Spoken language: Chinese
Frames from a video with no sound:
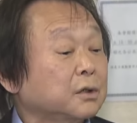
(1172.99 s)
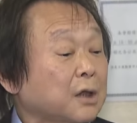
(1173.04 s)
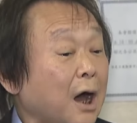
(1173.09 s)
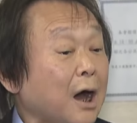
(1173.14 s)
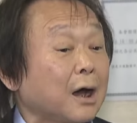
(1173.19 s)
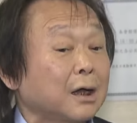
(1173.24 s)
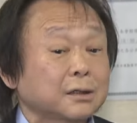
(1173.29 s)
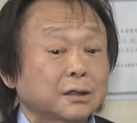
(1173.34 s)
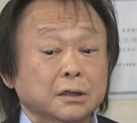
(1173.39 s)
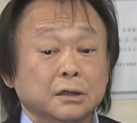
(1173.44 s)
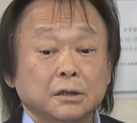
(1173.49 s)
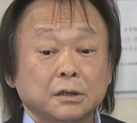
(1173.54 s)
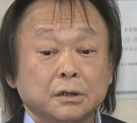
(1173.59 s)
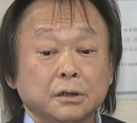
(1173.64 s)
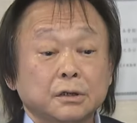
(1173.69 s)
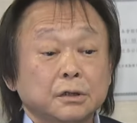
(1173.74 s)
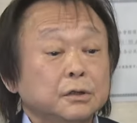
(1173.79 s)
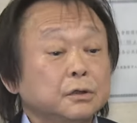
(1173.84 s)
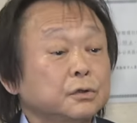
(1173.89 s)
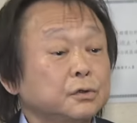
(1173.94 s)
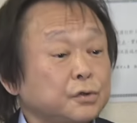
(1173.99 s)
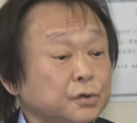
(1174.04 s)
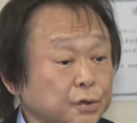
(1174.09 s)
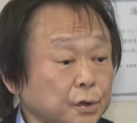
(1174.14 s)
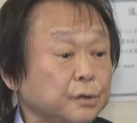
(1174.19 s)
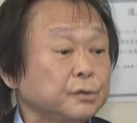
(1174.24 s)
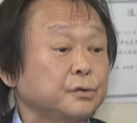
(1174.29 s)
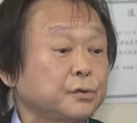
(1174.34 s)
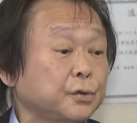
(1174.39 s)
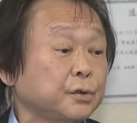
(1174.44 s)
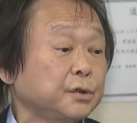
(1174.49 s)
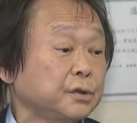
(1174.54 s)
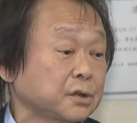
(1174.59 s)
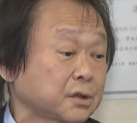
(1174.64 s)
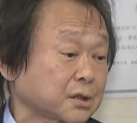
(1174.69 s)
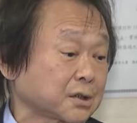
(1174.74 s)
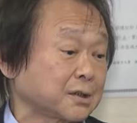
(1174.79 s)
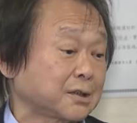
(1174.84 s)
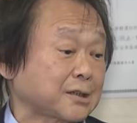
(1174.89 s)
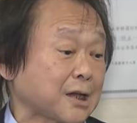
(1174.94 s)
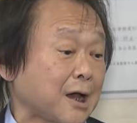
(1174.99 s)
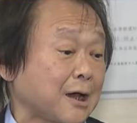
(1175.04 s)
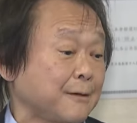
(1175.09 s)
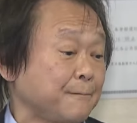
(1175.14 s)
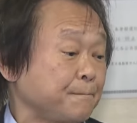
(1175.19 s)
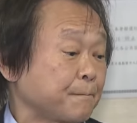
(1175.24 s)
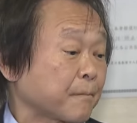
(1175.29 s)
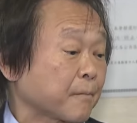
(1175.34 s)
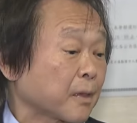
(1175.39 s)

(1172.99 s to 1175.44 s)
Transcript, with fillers: 他的选区是在。